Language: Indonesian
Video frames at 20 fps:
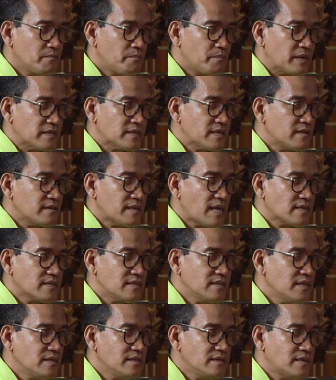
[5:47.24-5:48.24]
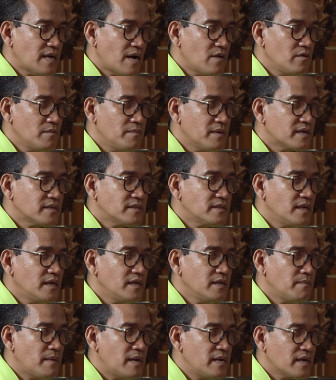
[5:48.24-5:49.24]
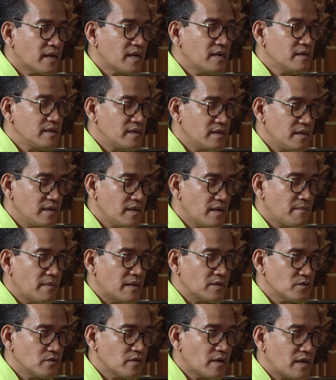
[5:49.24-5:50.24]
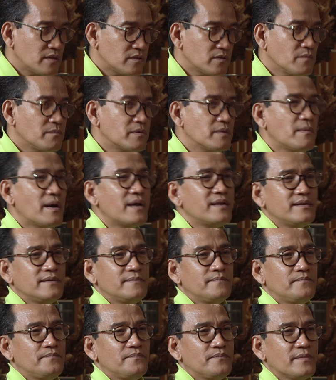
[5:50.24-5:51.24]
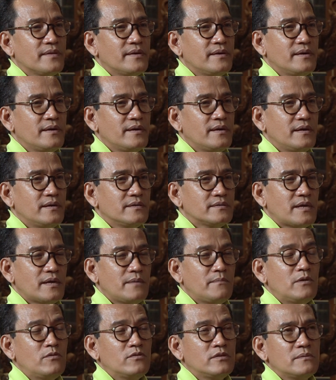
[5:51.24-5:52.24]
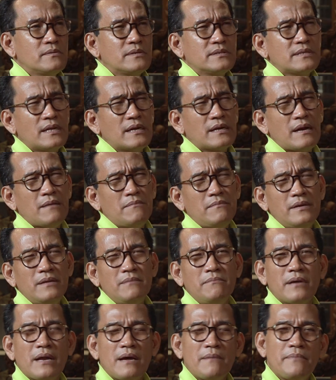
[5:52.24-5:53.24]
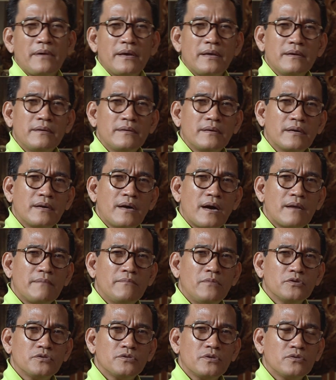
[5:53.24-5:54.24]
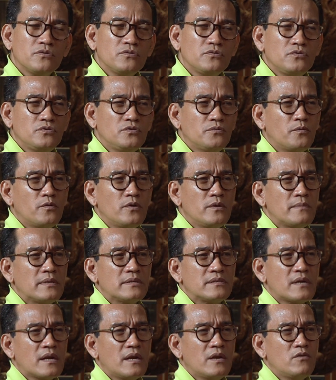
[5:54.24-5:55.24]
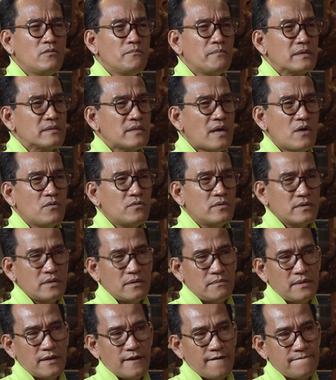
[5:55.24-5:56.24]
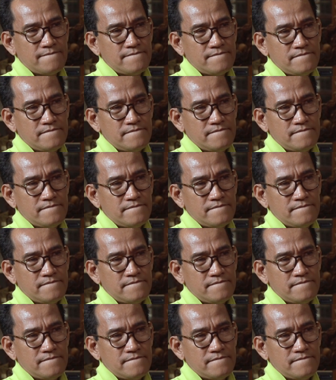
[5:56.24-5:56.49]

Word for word: persentasenya jauh lebih kecil dibandingkan yang masuk kantong pribadi. Hmm. Saya mengutip Rizal Ramli berapa ya? Negara bocor tuh 75 triliun per tahun dia bilang.